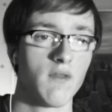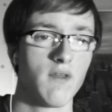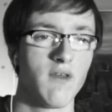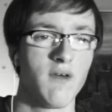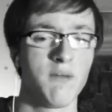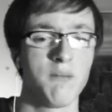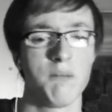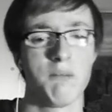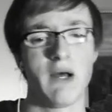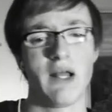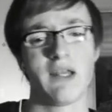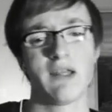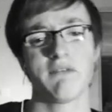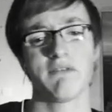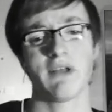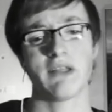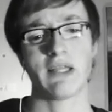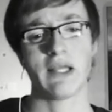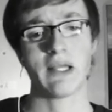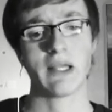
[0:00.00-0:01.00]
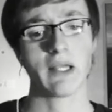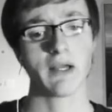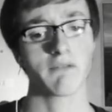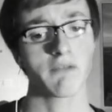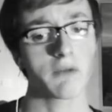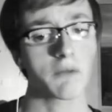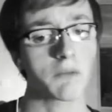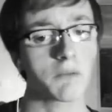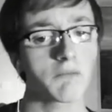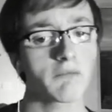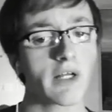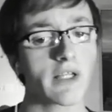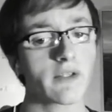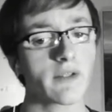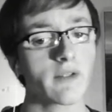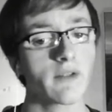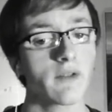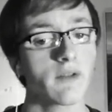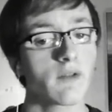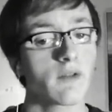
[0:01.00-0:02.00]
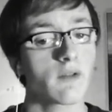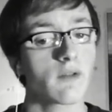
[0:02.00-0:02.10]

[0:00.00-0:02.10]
Oh Mann, die versenke ich einmal so im Wasser.